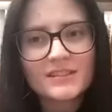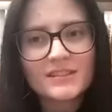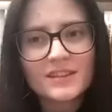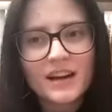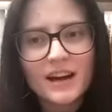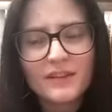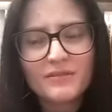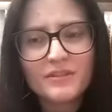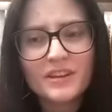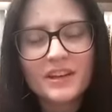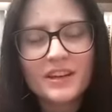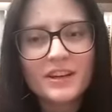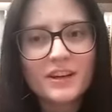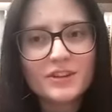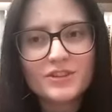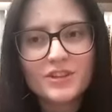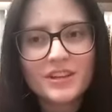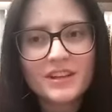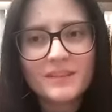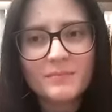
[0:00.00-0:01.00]
darf jeder
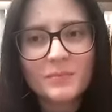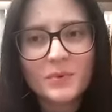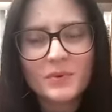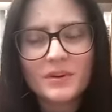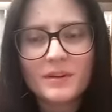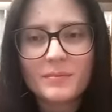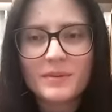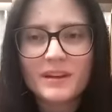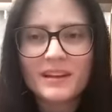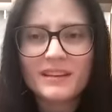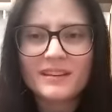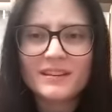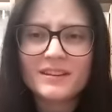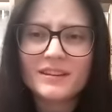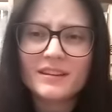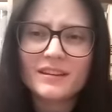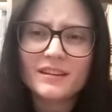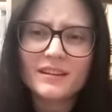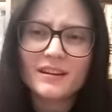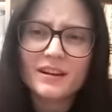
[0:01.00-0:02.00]
themenunabhängig. Ich
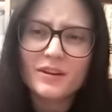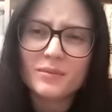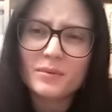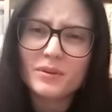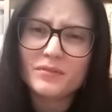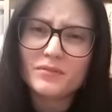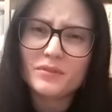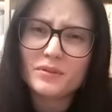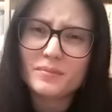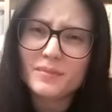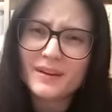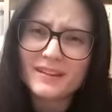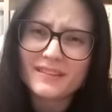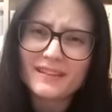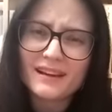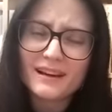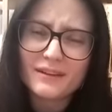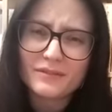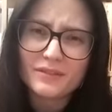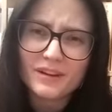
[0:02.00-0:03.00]
glaube, ich würde mal
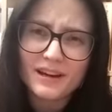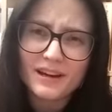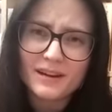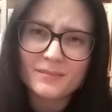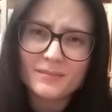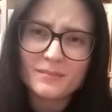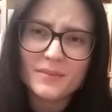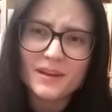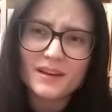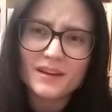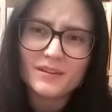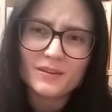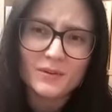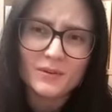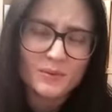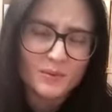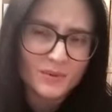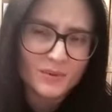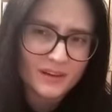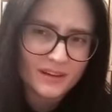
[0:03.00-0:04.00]
sagen, wir haben mehr
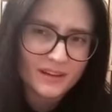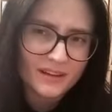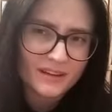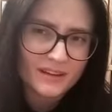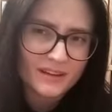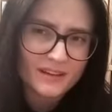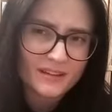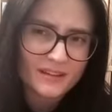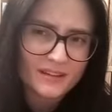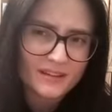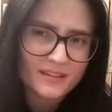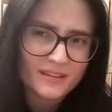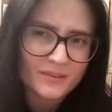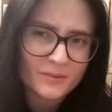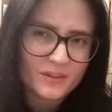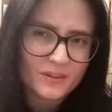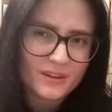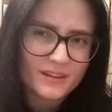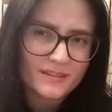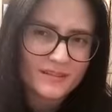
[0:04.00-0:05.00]
Lyrik,
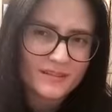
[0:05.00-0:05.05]
oder?